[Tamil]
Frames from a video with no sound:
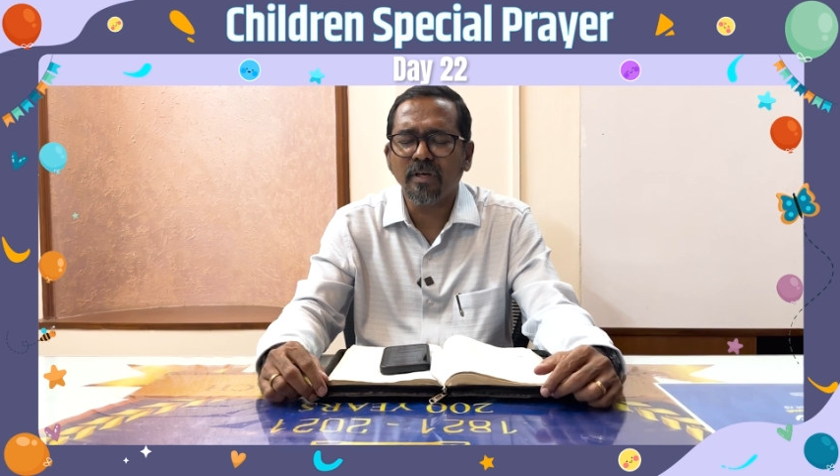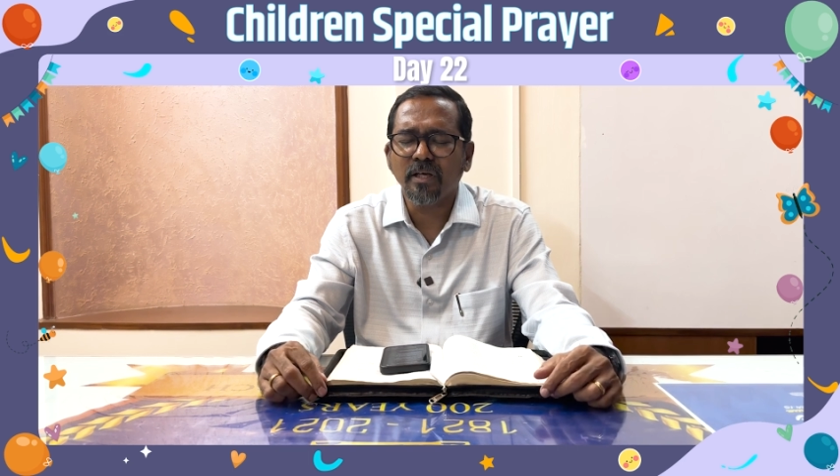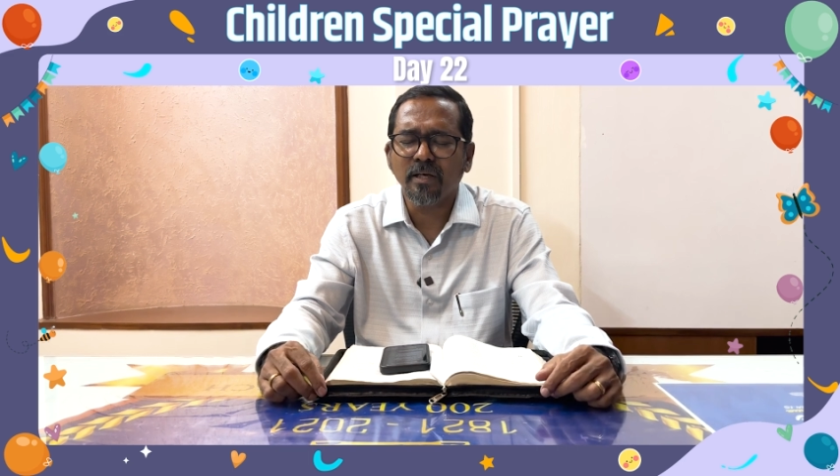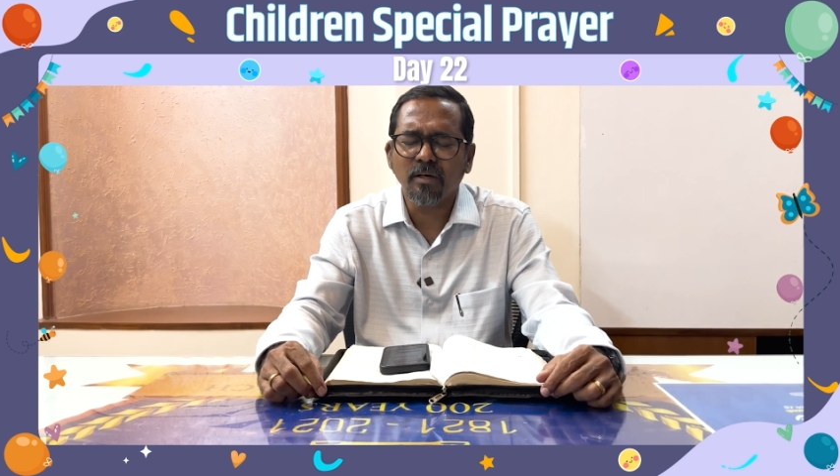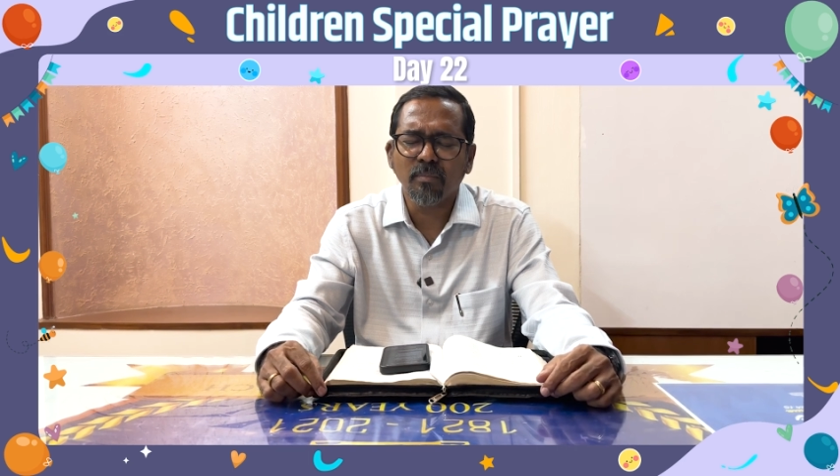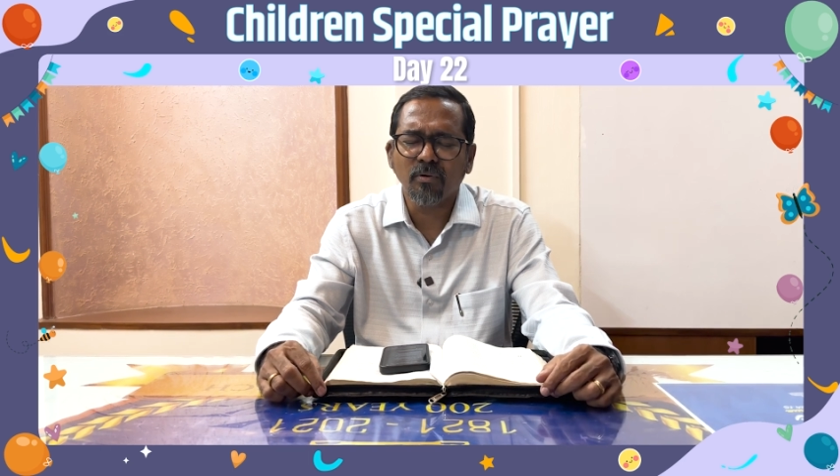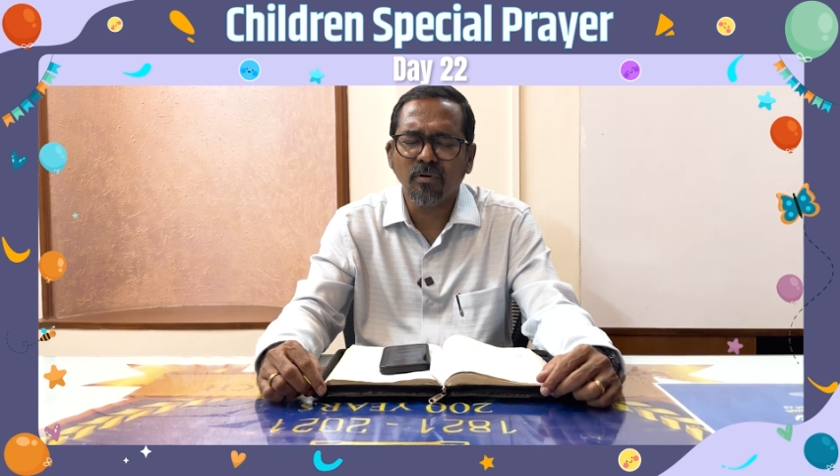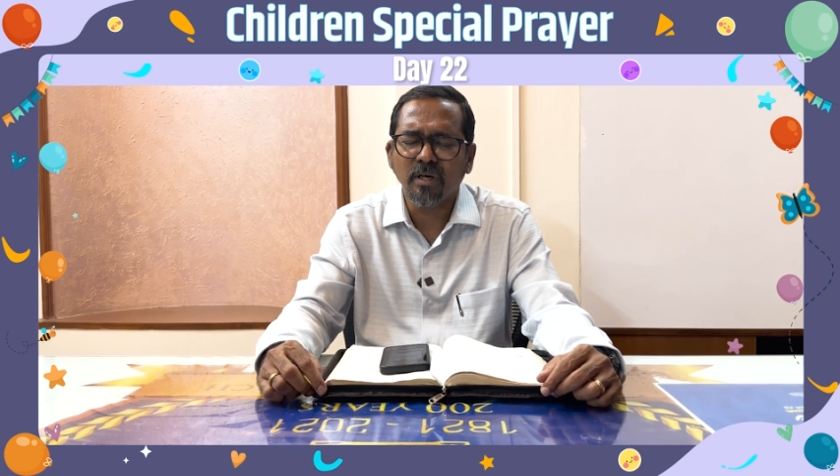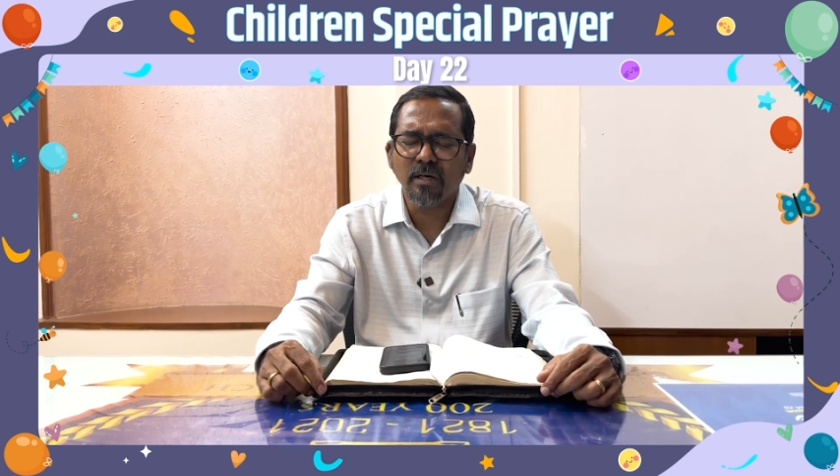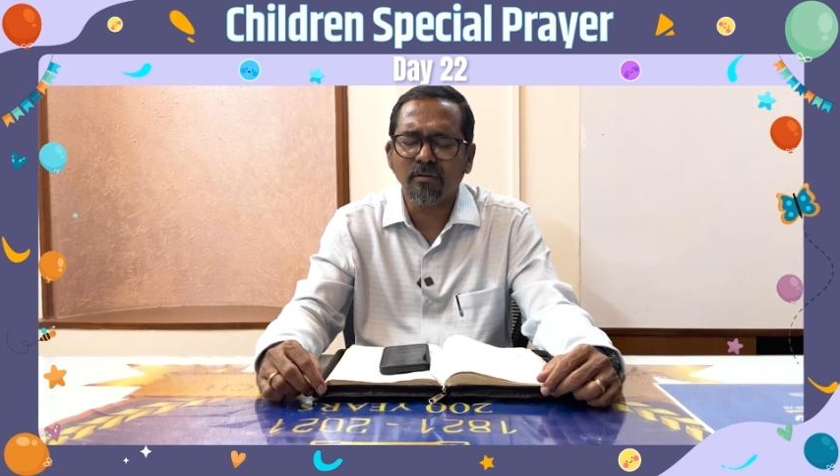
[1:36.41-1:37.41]
நீங்கள் கிருப
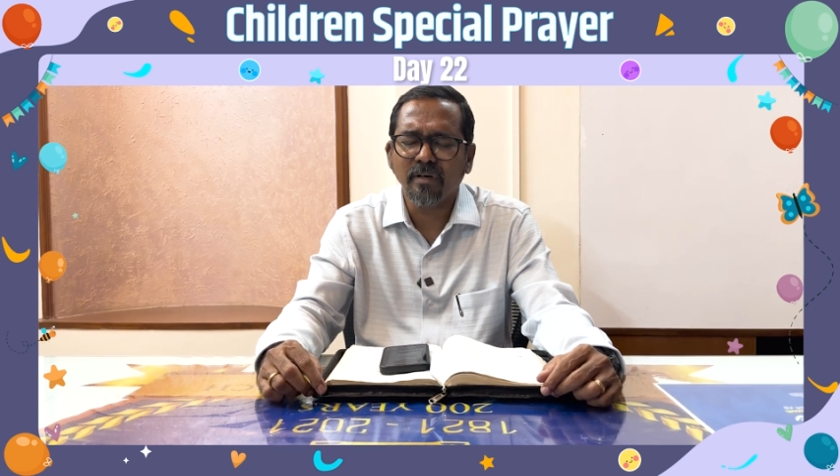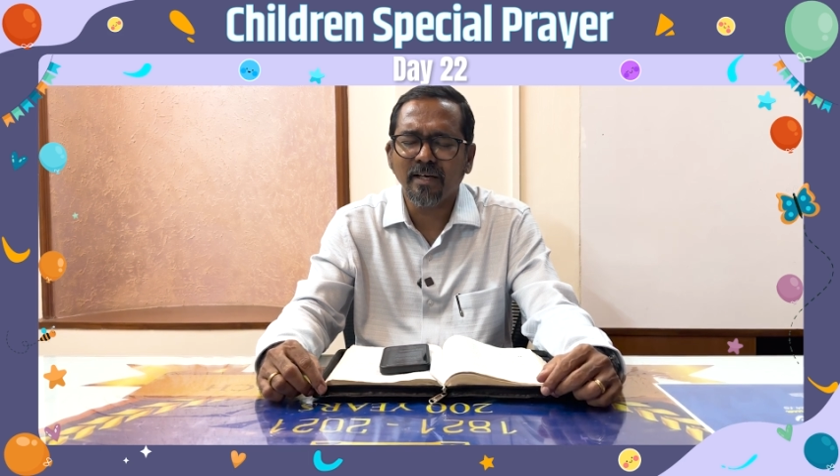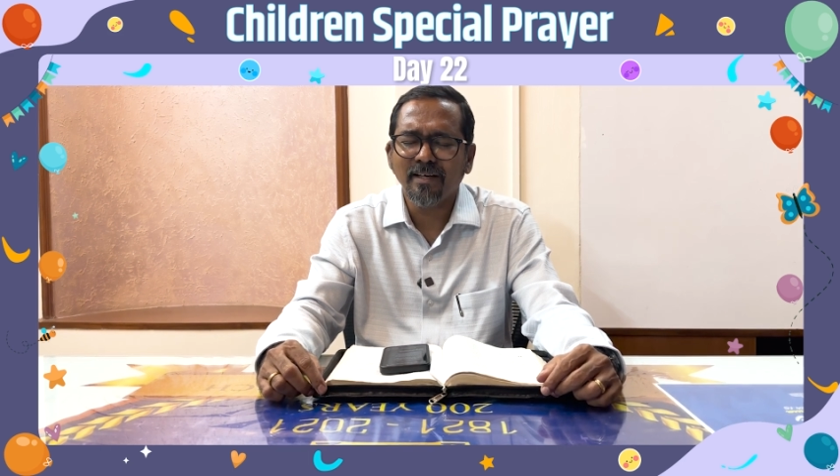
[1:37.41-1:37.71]
கொடுங்க ஆண்டவரே